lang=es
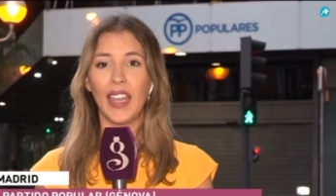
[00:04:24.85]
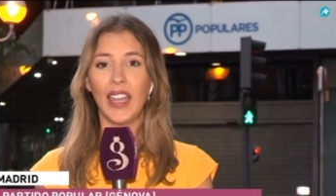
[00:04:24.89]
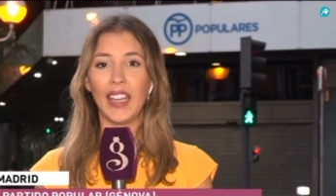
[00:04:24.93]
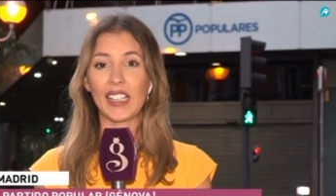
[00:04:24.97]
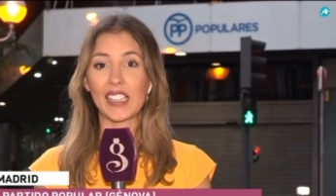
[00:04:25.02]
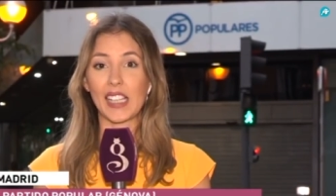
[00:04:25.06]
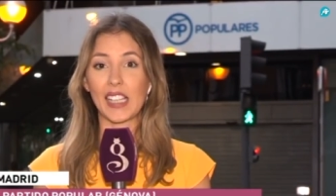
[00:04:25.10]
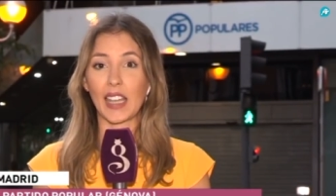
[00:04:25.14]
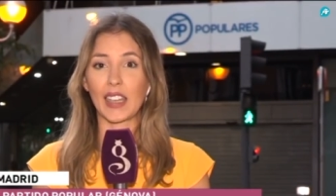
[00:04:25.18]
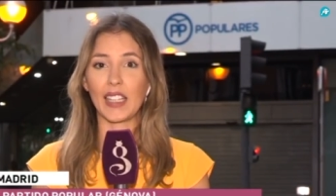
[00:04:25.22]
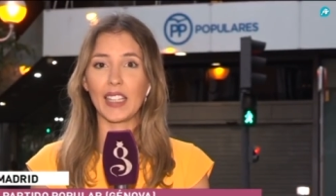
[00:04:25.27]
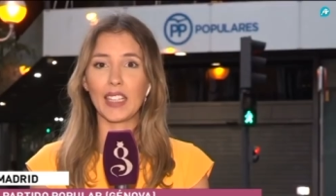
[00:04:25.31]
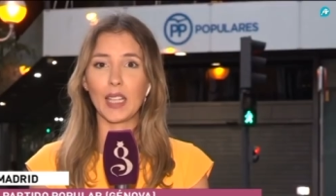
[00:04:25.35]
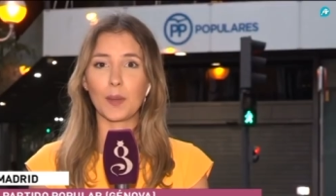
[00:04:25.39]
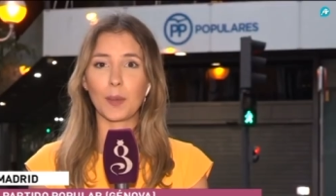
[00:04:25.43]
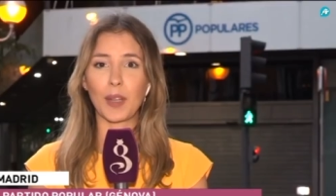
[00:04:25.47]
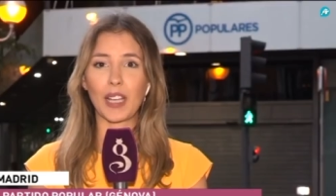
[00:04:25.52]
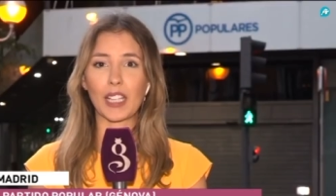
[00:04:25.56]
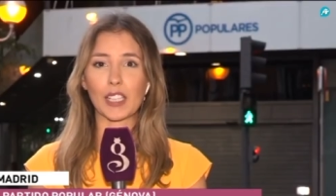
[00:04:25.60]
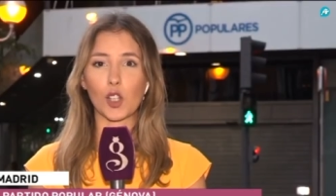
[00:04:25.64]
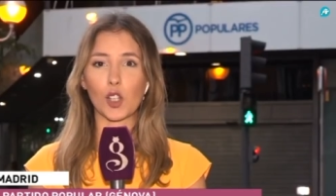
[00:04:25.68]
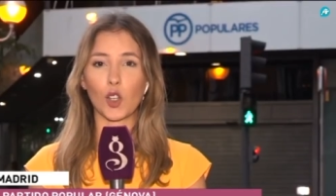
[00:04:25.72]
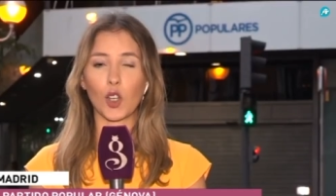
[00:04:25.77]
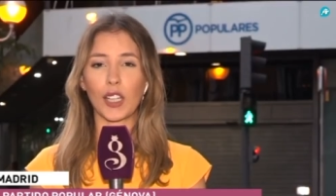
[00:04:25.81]
en esa cita
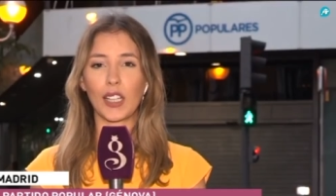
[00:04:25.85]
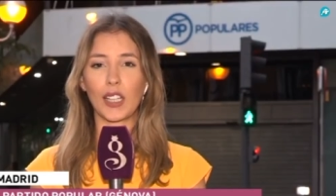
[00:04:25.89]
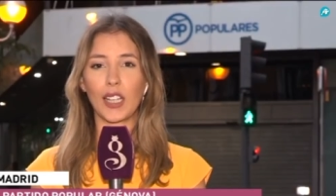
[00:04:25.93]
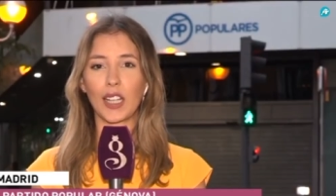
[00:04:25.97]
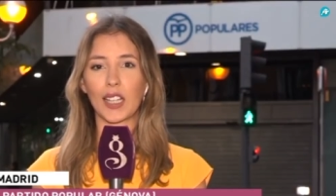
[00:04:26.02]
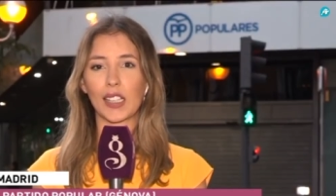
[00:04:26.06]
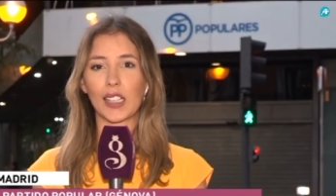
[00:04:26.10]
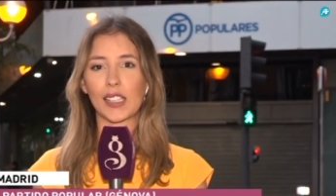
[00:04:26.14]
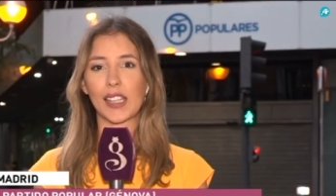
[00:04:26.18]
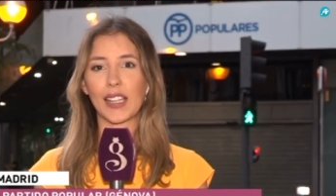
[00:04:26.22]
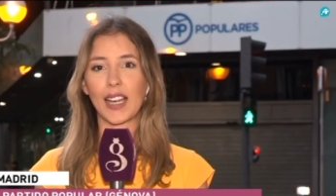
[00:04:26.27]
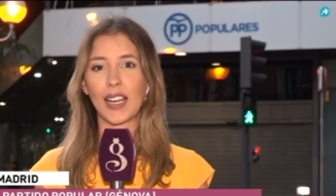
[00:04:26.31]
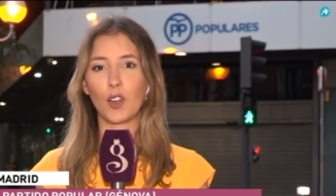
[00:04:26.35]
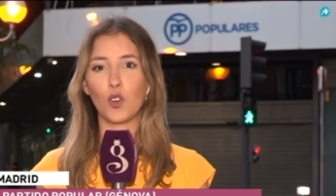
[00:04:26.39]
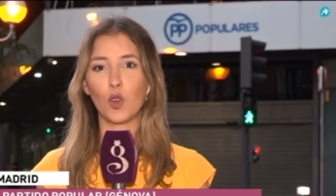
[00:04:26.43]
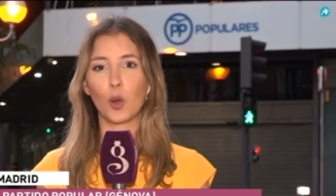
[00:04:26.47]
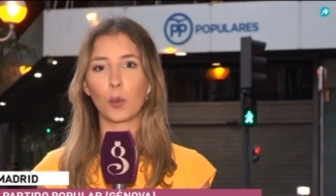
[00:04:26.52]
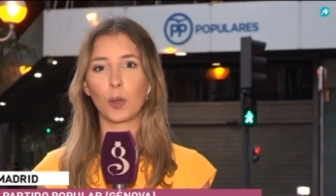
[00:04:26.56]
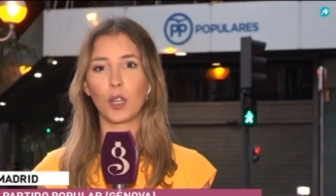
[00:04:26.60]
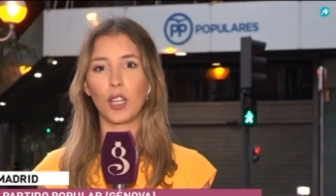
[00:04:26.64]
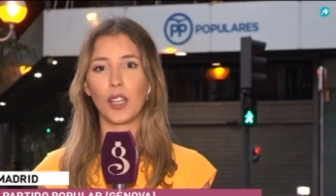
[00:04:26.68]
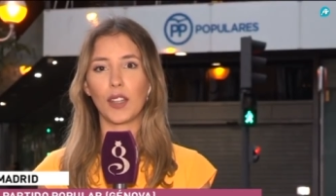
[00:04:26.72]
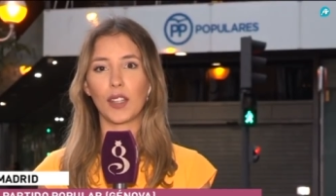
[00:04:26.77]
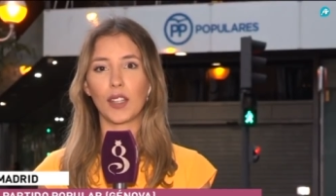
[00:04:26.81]
para escoger al que será el
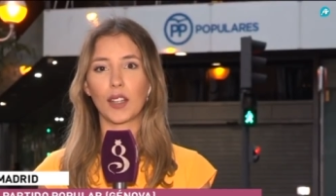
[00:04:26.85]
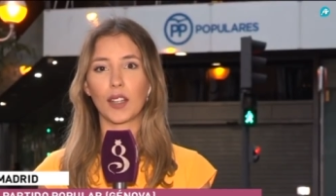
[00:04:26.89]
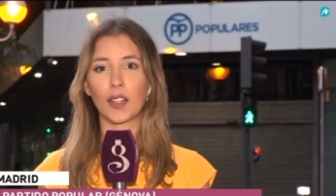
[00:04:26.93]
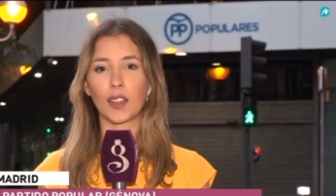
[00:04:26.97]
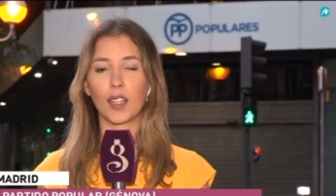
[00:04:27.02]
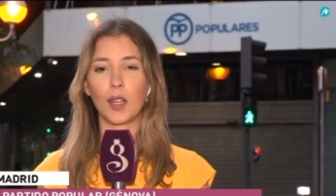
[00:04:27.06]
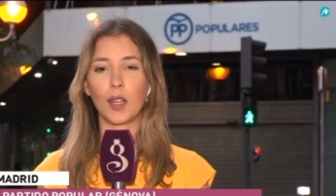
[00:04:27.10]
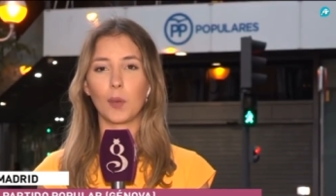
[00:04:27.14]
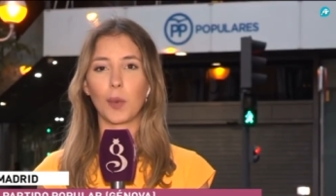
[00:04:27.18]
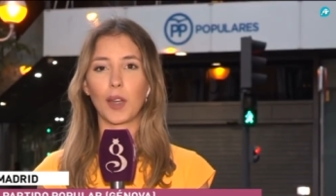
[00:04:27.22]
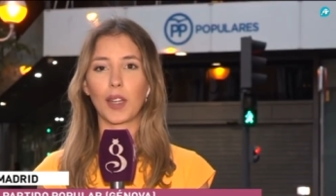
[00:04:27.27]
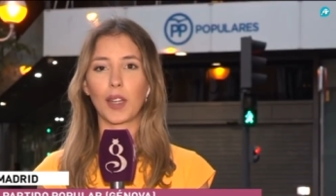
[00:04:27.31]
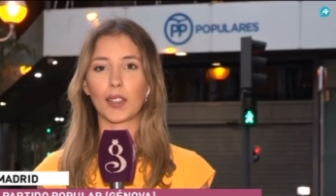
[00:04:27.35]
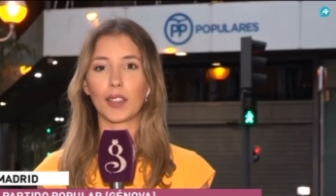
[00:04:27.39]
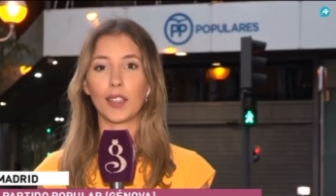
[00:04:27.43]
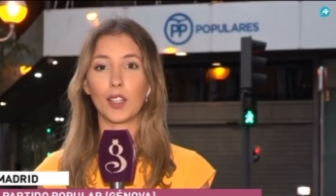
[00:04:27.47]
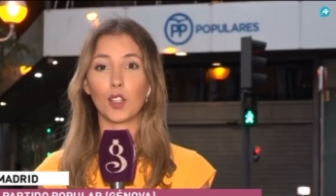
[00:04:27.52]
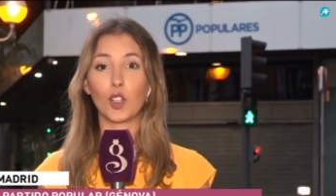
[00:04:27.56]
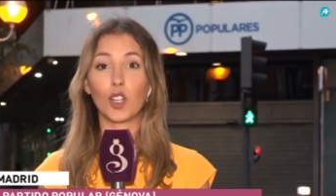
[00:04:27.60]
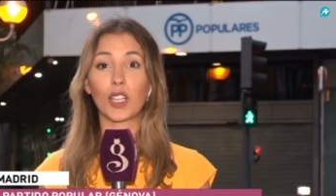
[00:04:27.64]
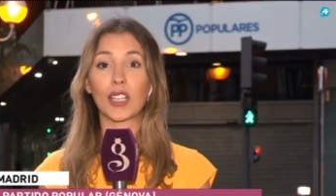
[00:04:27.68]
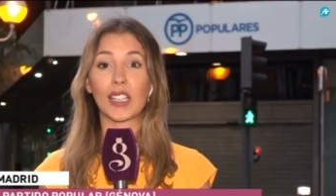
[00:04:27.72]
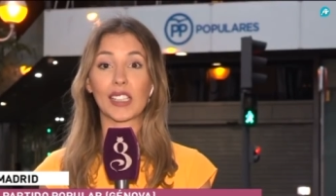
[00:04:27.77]
nuevo líder del partido,